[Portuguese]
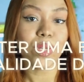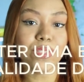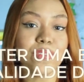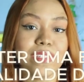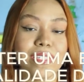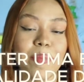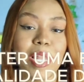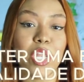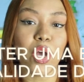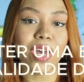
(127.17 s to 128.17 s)
Quando você
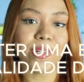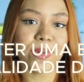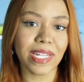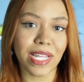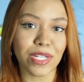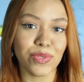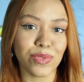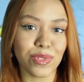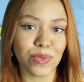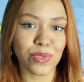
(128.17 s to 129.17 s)
melhora a qualidade
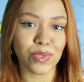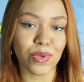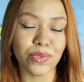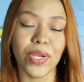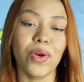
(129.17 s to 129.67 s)
do seu sono,